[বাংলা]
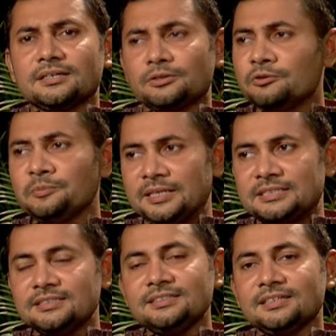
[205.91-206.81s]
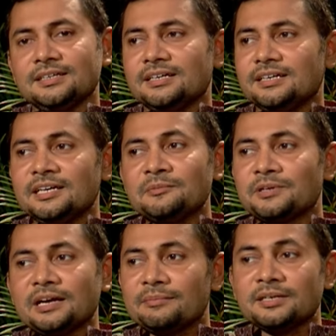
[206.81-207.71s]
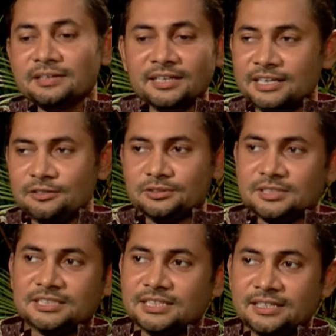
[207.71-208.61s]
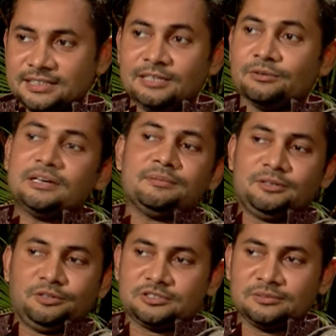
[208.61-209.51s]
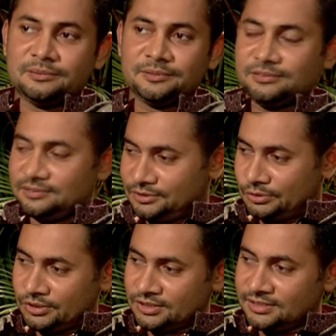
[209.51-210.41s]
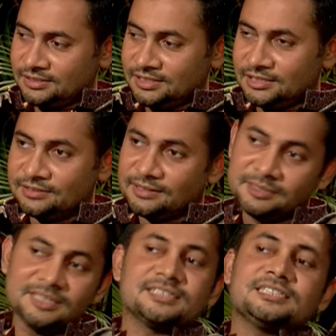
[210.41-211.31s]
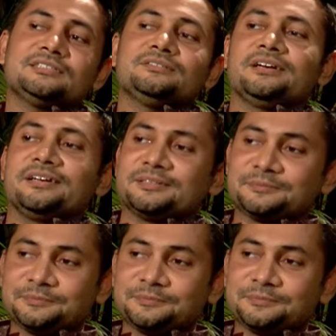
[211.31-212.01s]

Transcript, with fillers: ক্লু পাইছি এরপরে আমি রিগেইন করতে চাই না তাহলে ওরা আবার কষ্ট পাবে তো কষ্টের জিনিসগুলো আমি ডিসকাসই করি নিই